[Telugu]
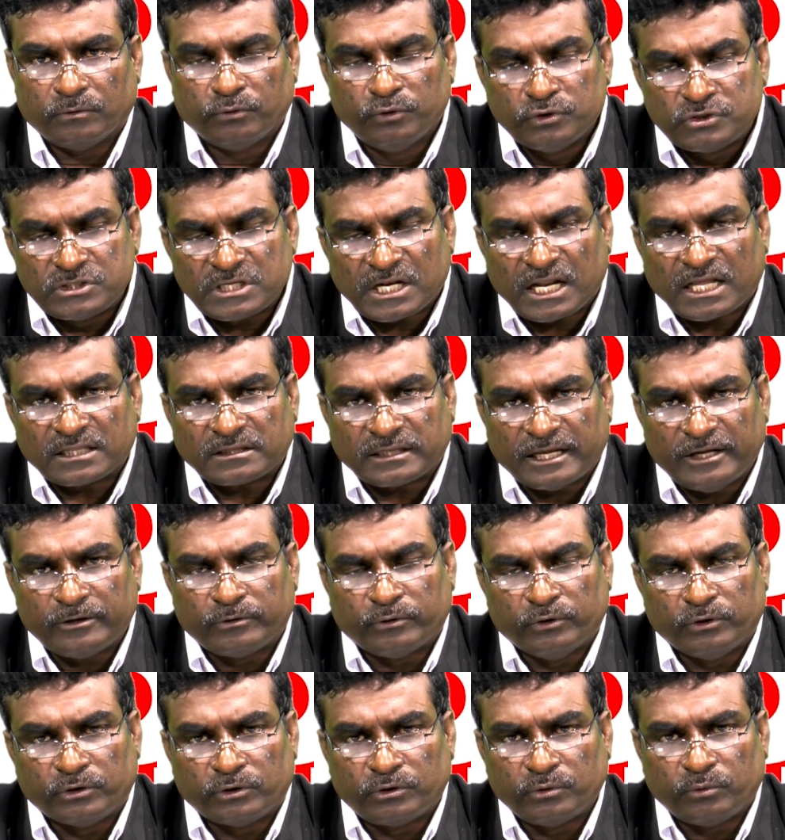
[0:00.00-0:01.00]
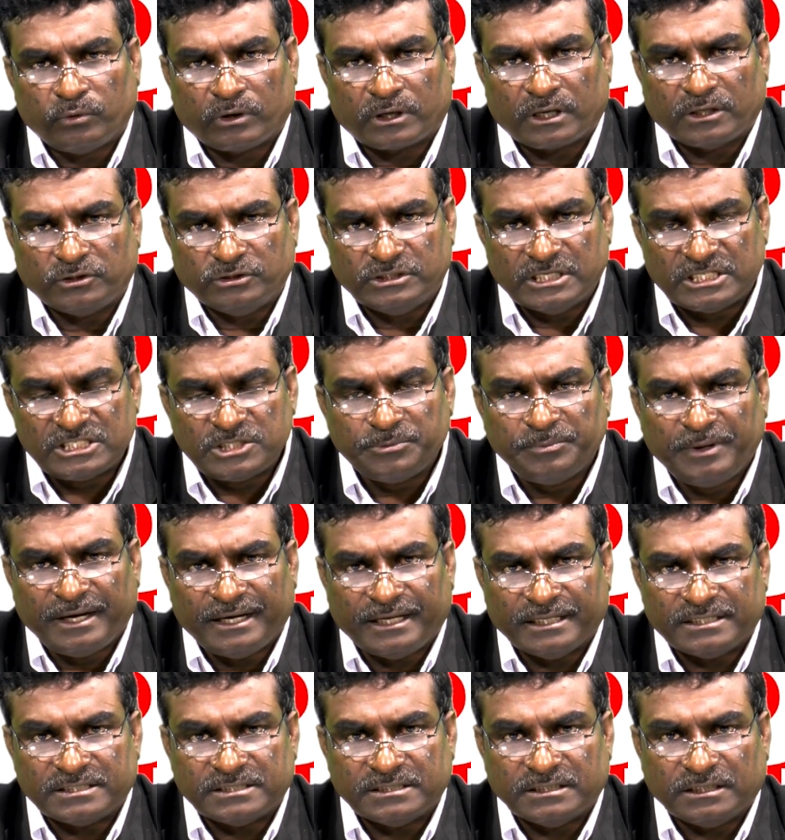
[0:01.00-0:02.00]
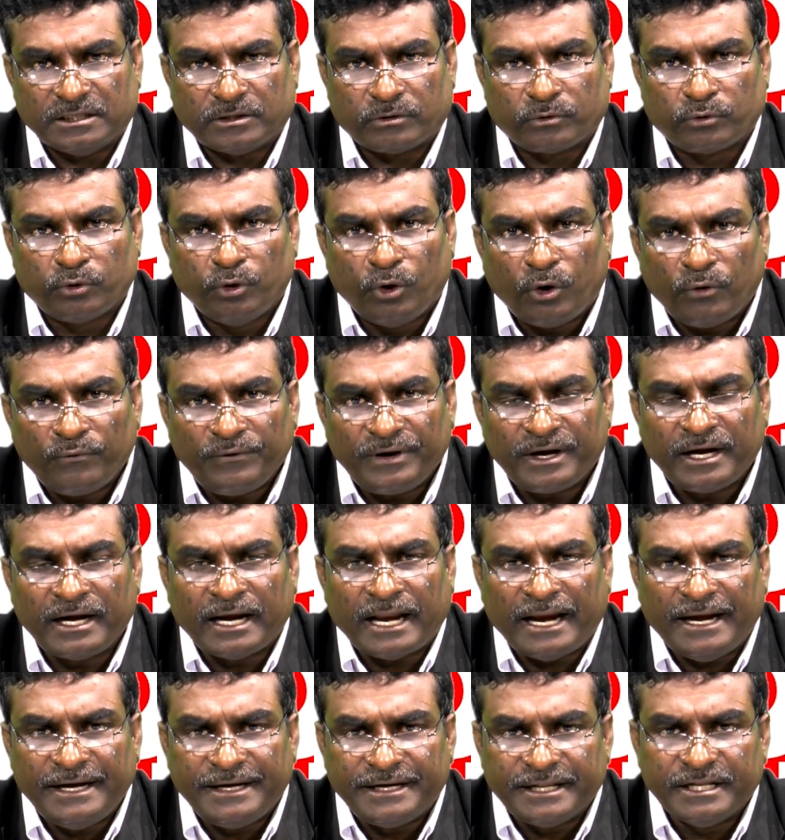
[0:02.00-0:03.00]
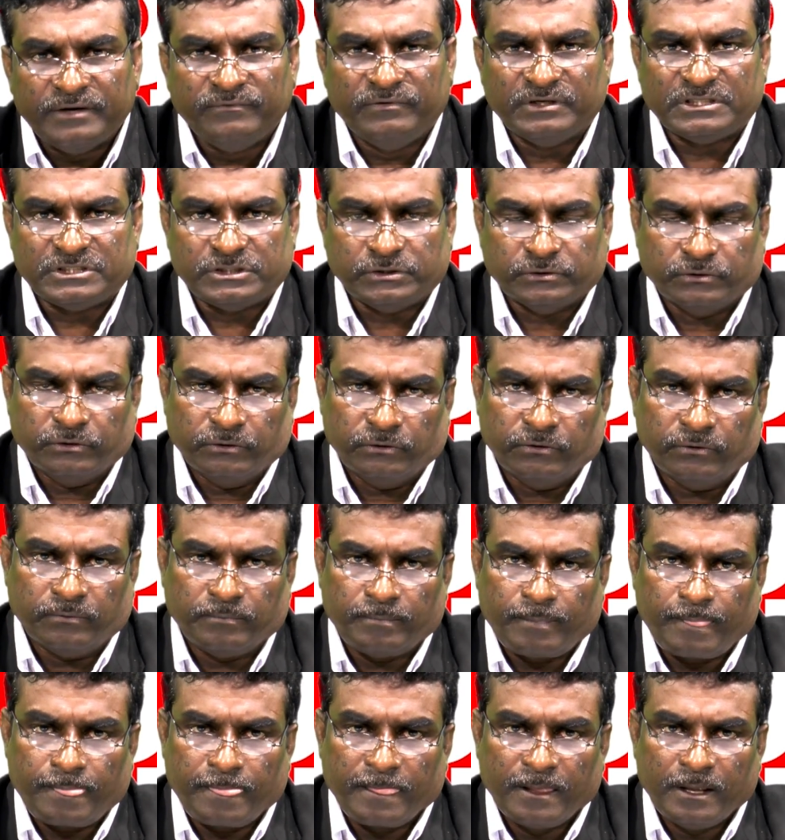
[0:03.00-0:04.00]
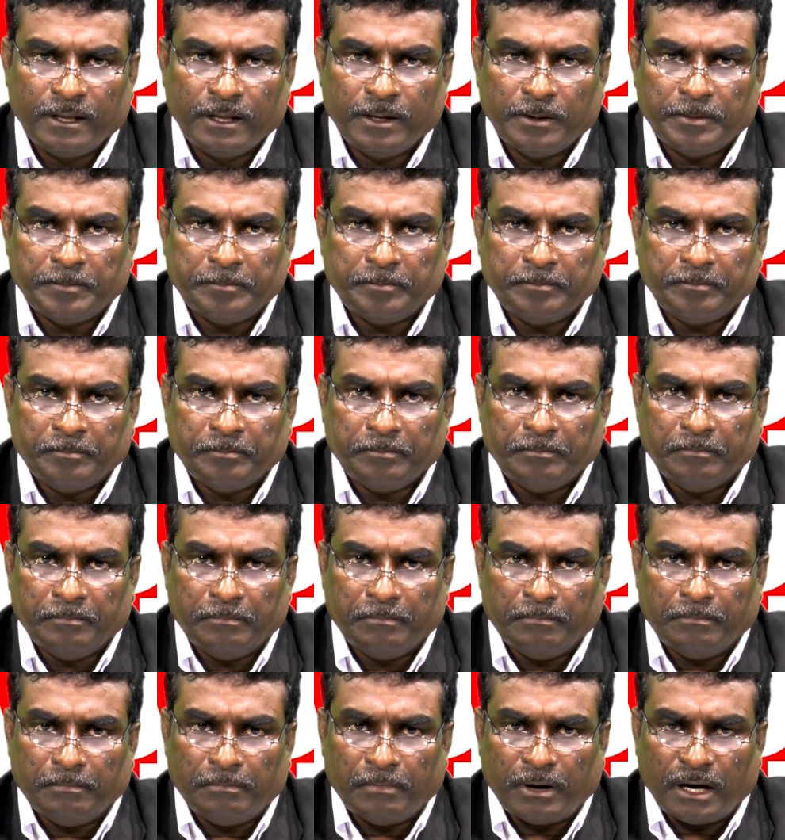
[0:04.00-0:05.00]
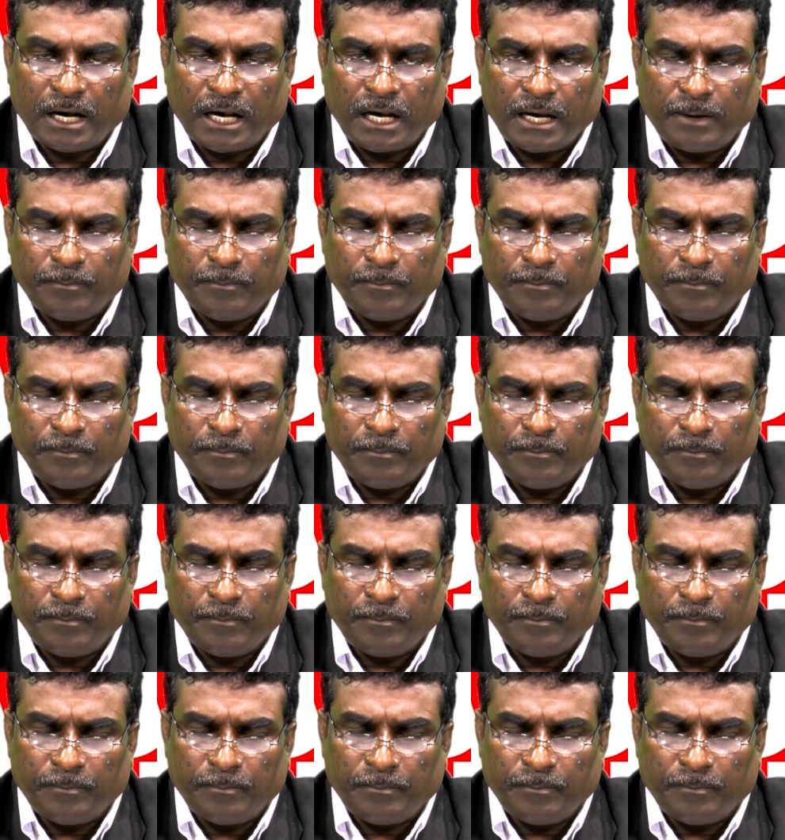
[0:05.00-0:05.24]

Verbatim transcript: గుజరాత్ హైకోర్టు ఒక జడ్జిమెంట్ ఇచ్చింది కోవిడ్ నైన్టీన్ విషయంలో మా